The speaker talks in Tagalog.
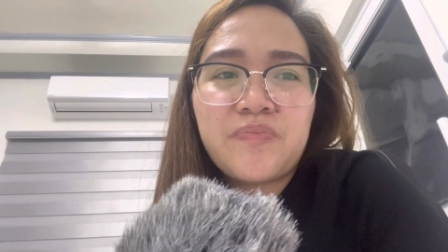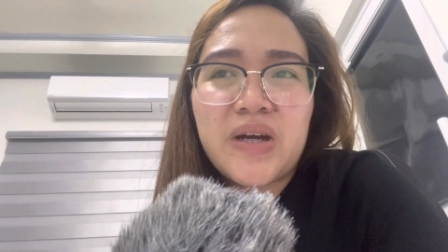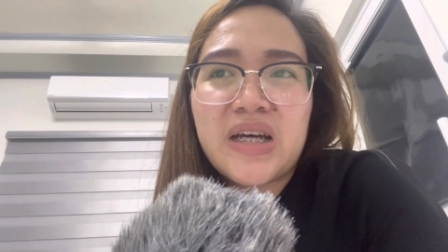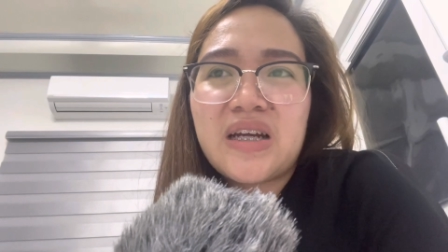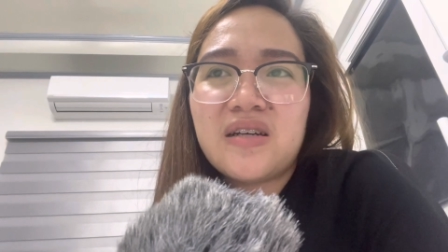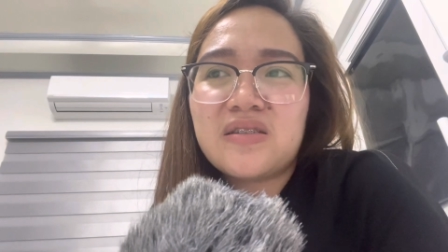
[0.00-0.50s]

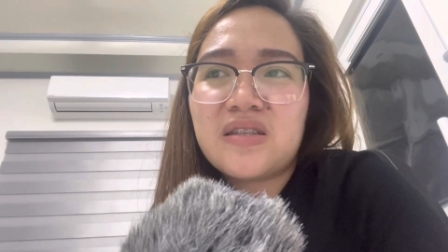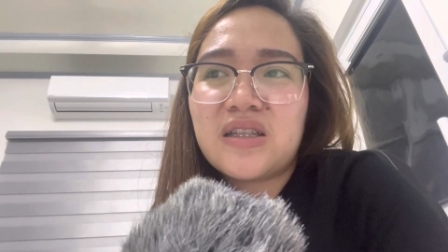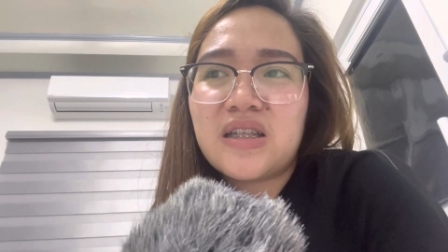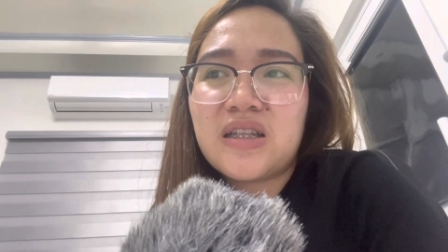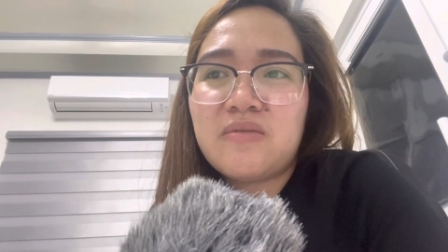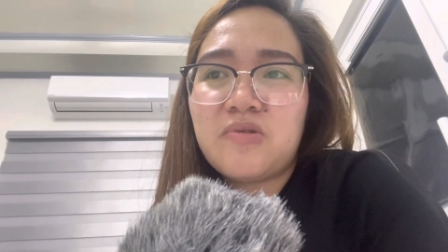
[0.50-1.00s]
Parang
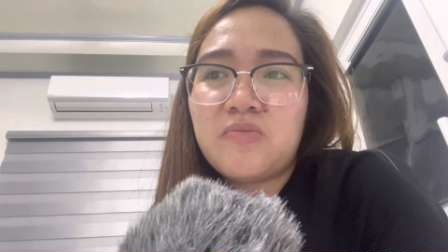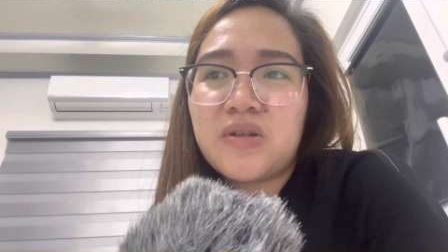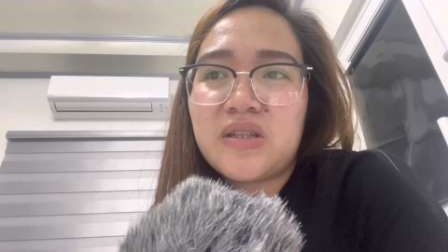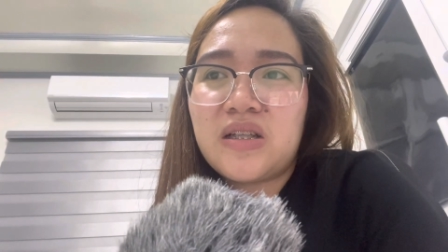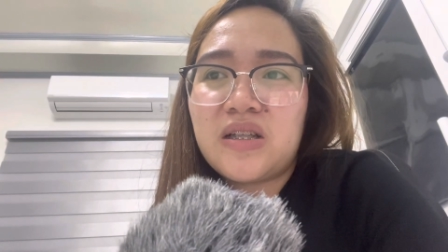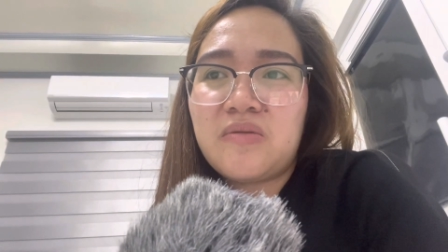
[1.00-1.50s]
titingnan mo
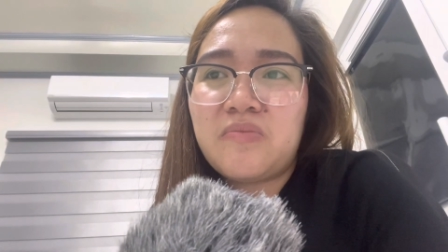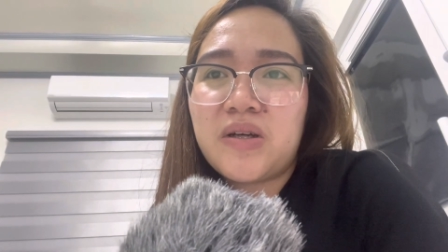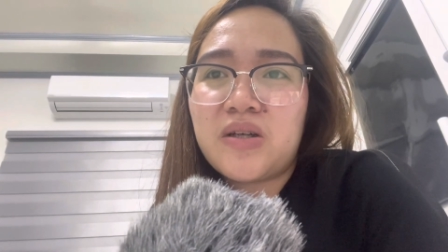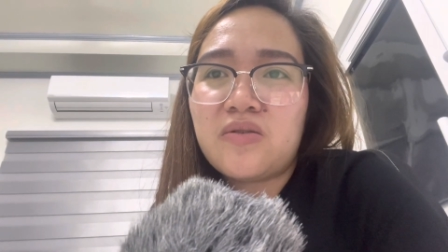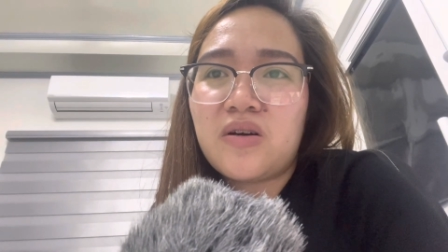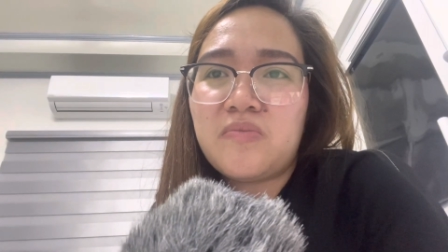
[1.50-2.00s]
madali
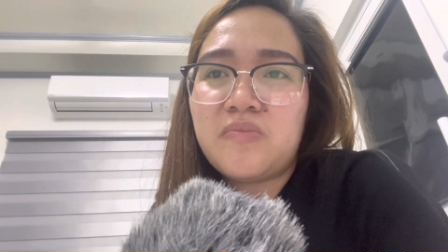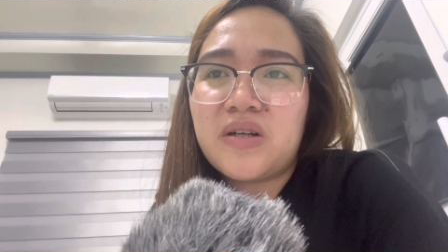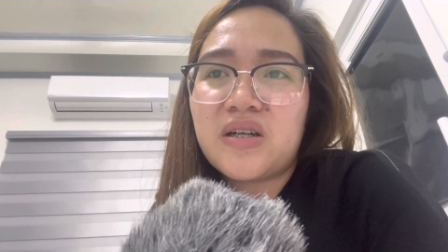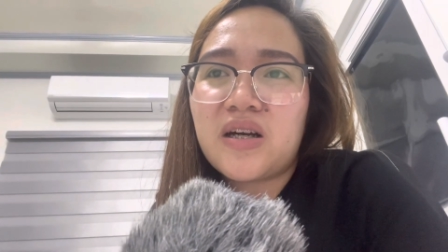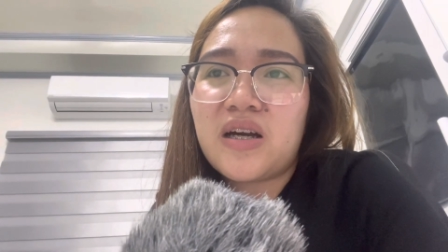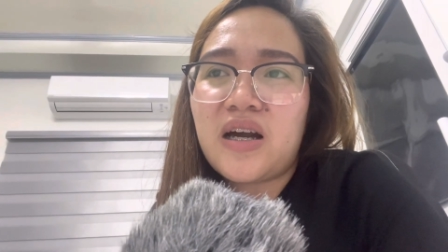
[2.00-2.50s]
pero
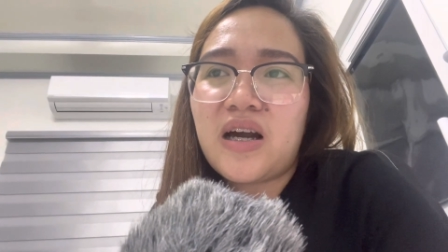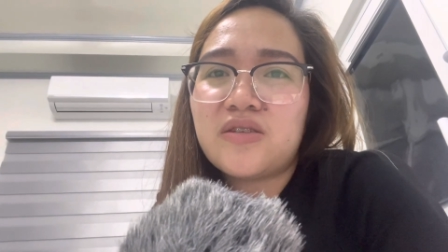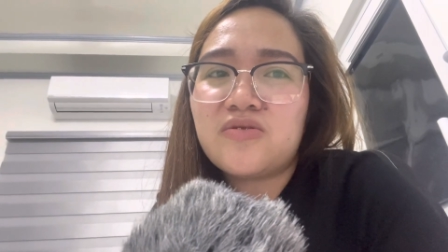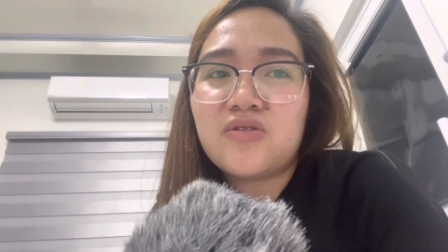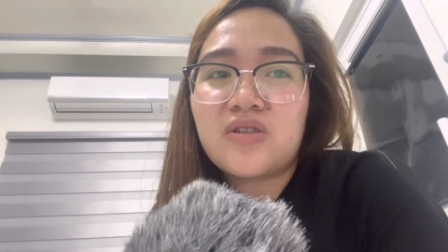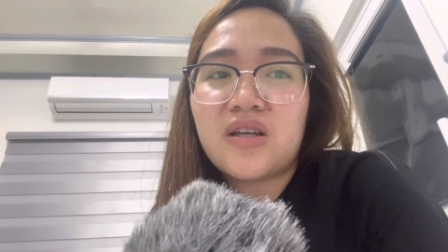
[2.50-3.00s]
kapag uh,
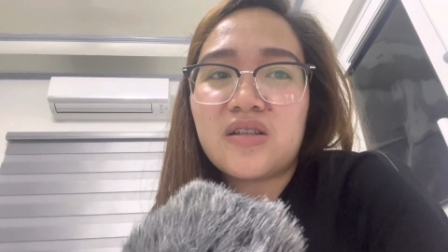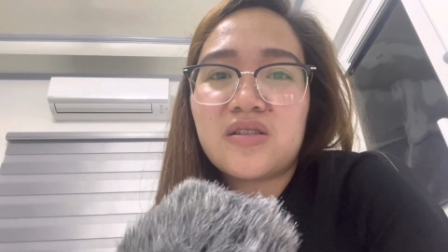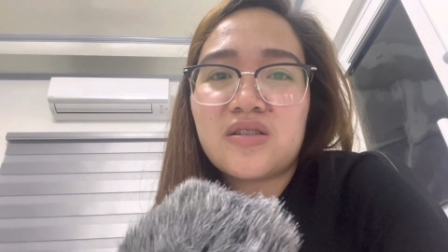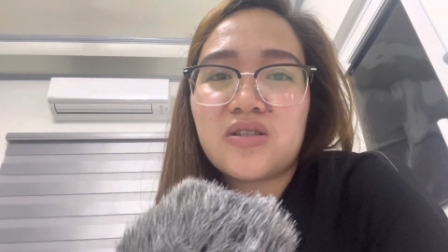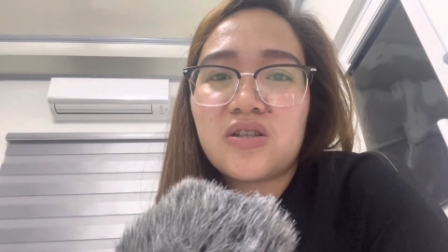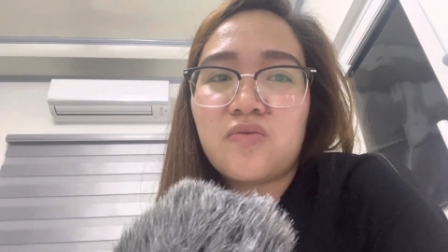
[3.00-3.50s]
andun ka na
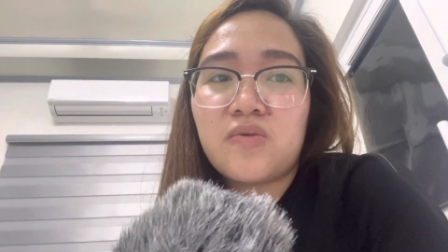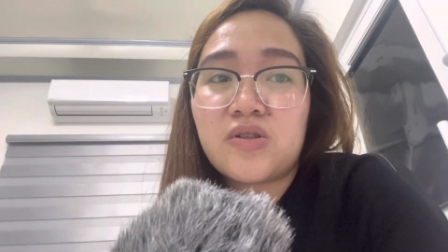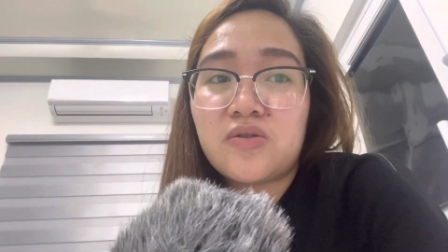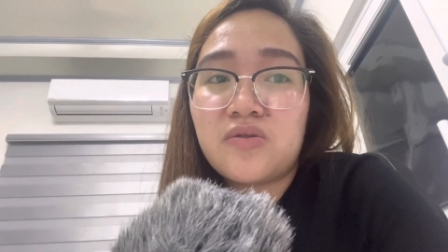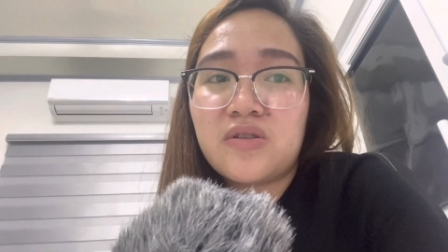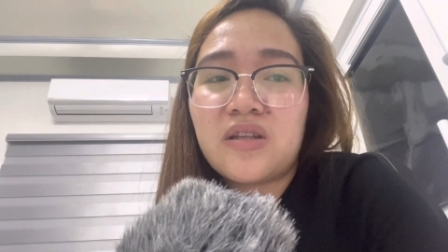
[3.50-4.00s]
sa
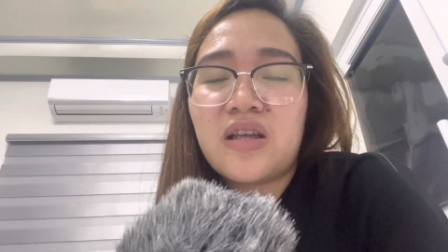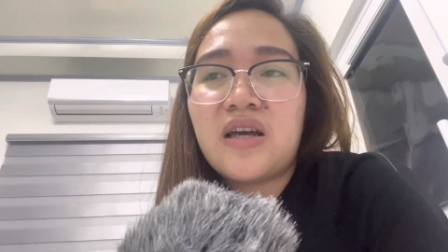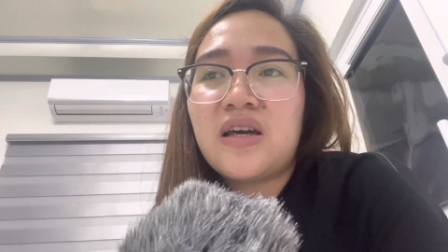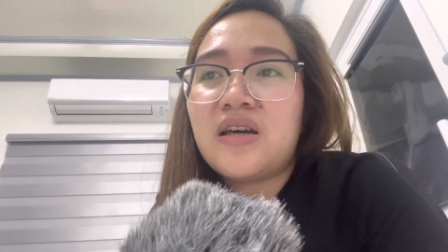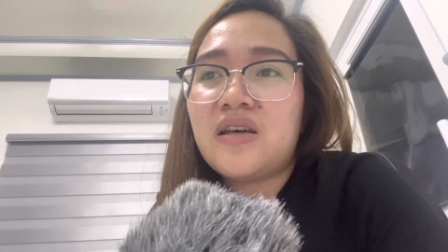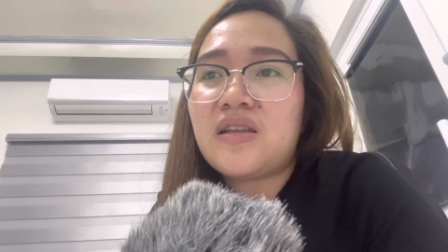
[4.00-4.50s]
sitwasyon,
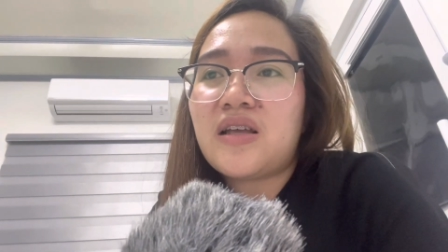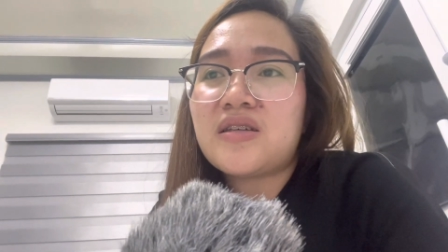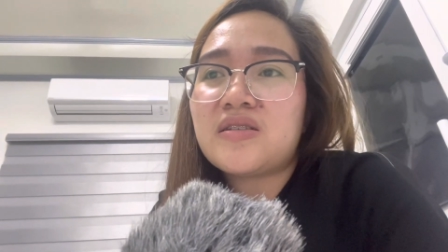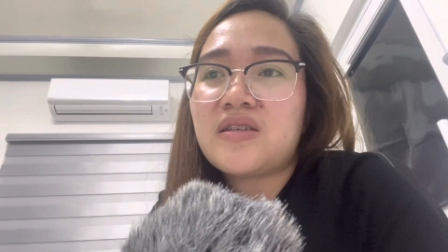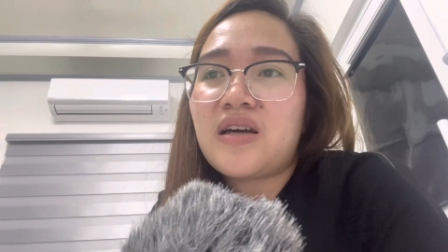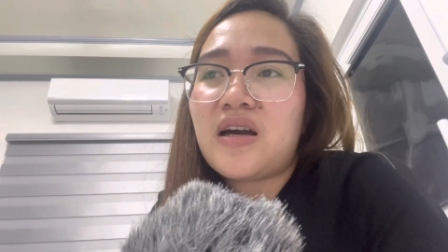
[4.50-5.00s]

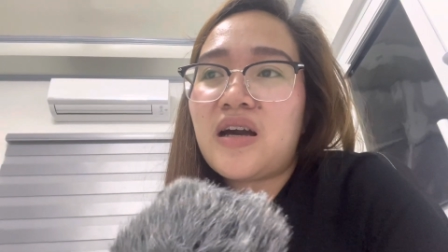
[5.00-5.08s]
nasa